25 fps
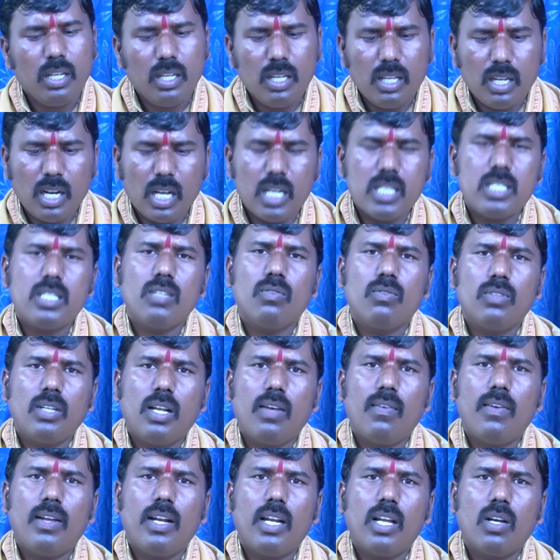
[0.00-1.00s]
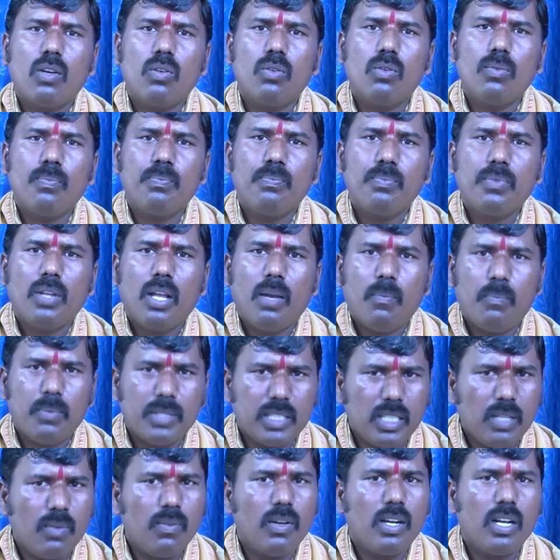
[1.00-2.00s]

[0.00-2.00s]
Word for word: ఈ రాశి ఉన్న వాళ్ళకు ప్రతి